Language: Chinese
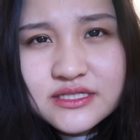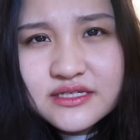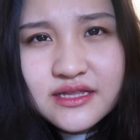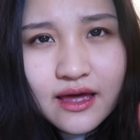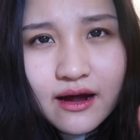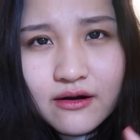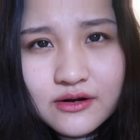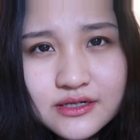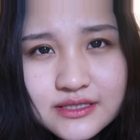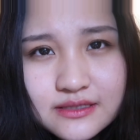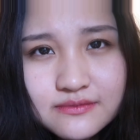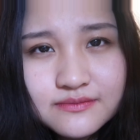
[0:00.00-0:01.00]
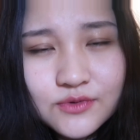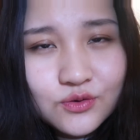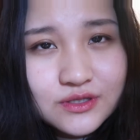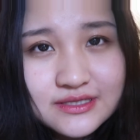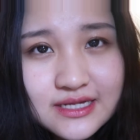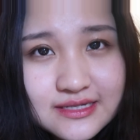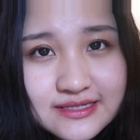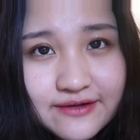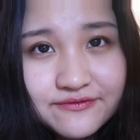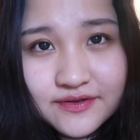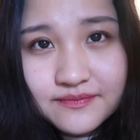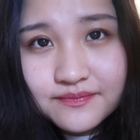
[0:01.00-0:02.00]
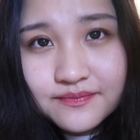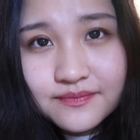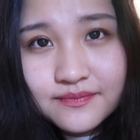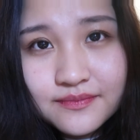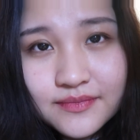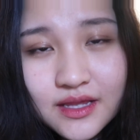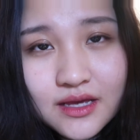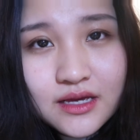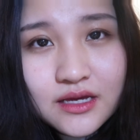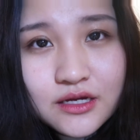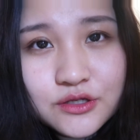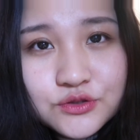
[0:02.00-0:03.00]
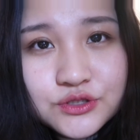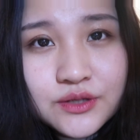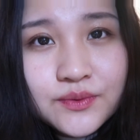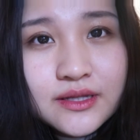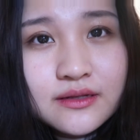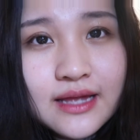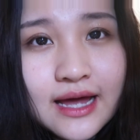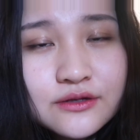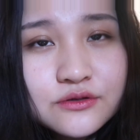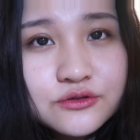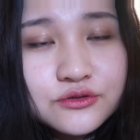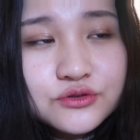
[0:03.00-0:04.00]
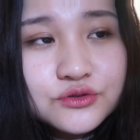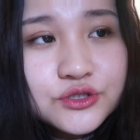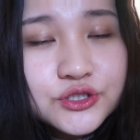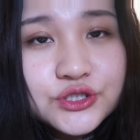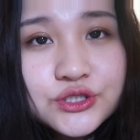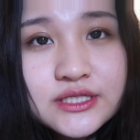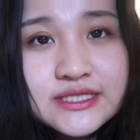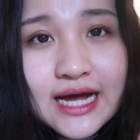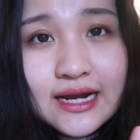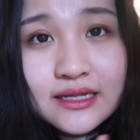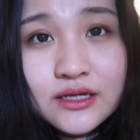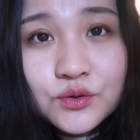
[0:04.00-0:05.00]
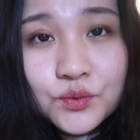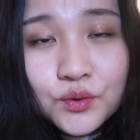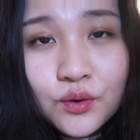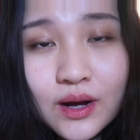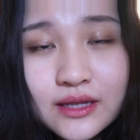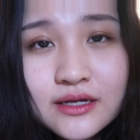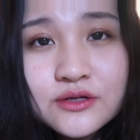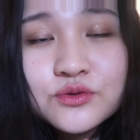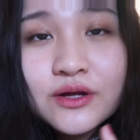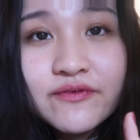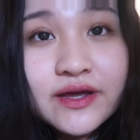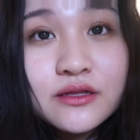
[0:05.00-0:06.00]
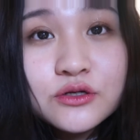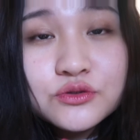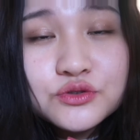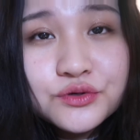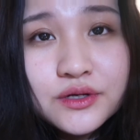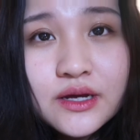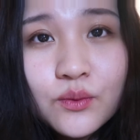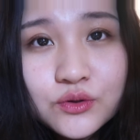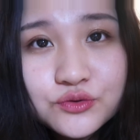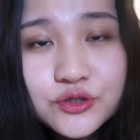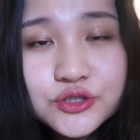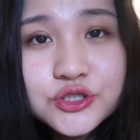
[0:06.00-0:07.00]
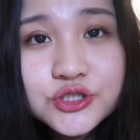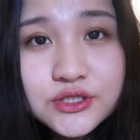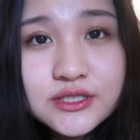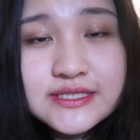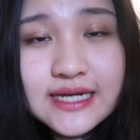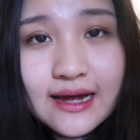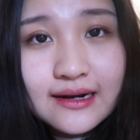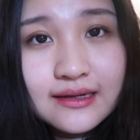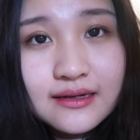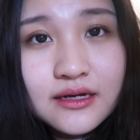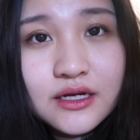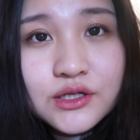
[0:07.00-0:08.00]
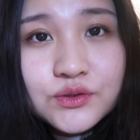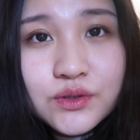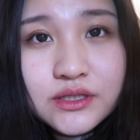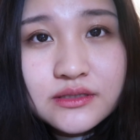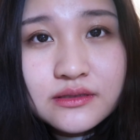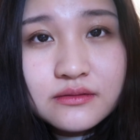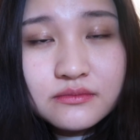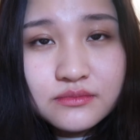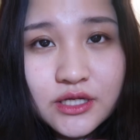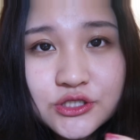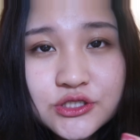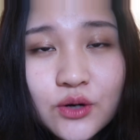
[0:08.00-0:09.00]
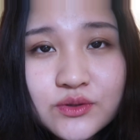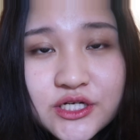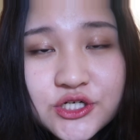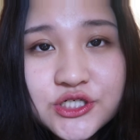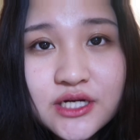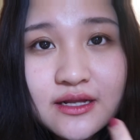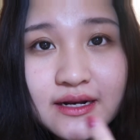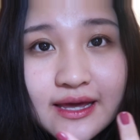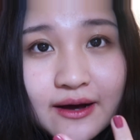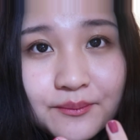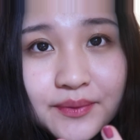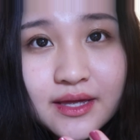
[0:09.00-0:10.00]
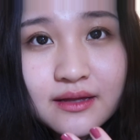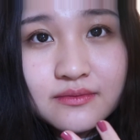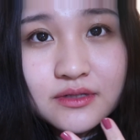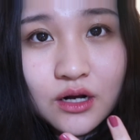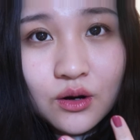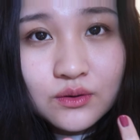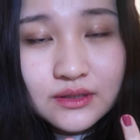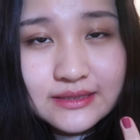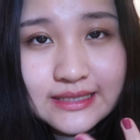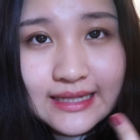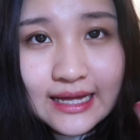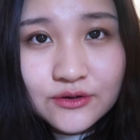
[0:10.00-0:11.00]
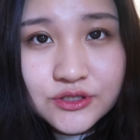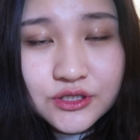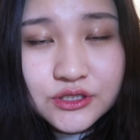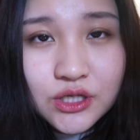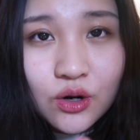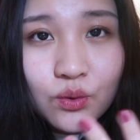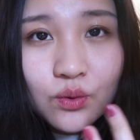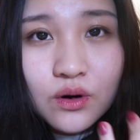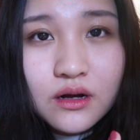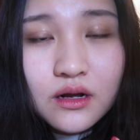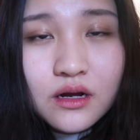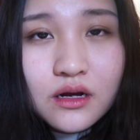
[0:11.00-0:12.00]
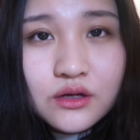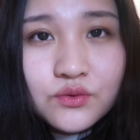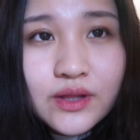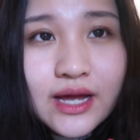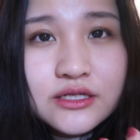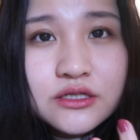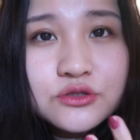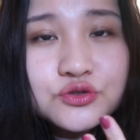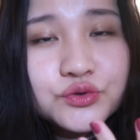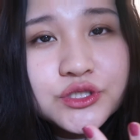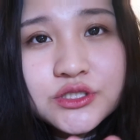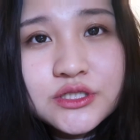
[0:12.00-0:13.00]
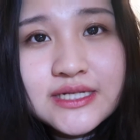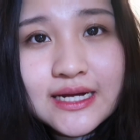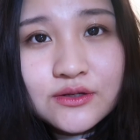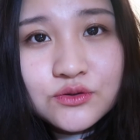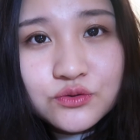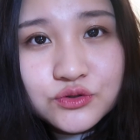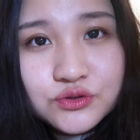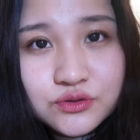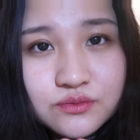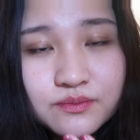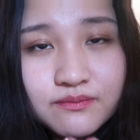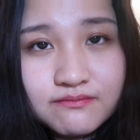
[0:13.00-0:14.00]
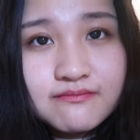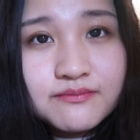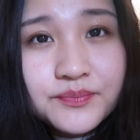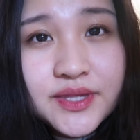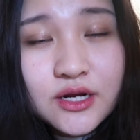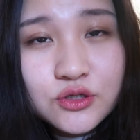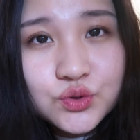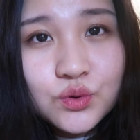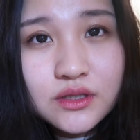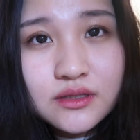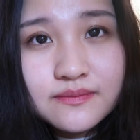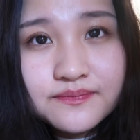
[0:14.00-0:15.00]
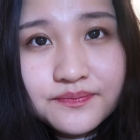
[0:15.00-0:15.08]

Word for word: 四点二颗星或者四点三分，就是因为呢，它就就是遮瑕力度的话，它就是它唯一的缺点，我觉得是遮瑕力，因为也知道我今天上了两遍，然后呢才达到这个效果。因为它在属于遮瑕力度是，嗯，偏弱的，